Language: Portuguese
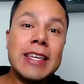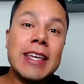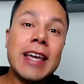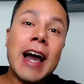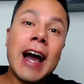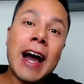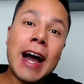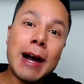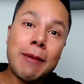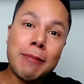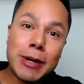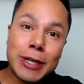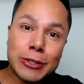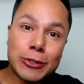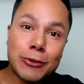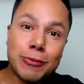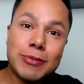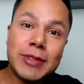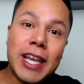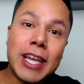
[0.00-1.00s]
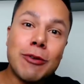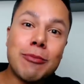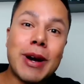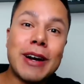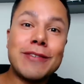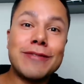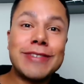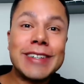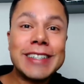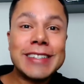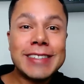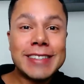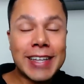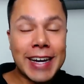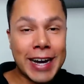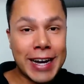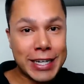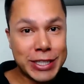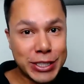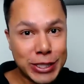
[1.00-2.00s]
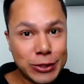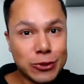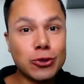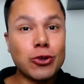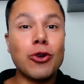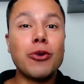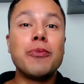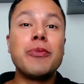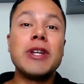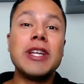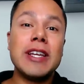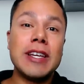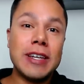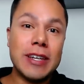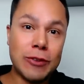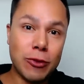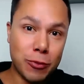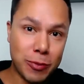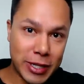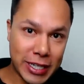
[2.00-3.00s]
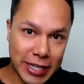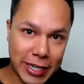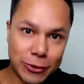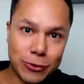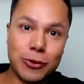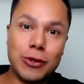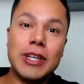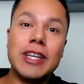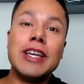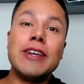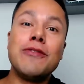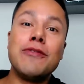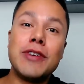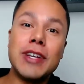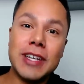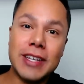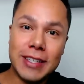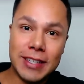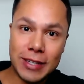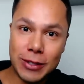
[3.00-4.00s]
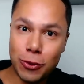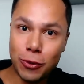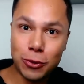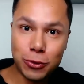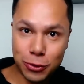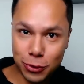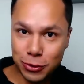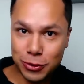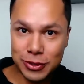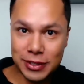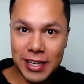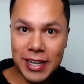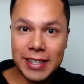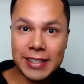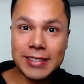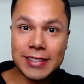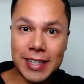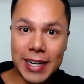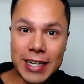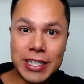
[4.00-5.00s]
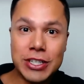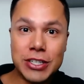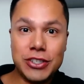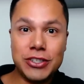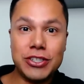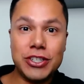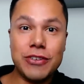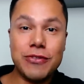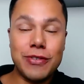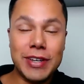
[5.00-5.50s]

E a Amazon tem uma vantagem sobre o Mercado Livre e outros né, sites de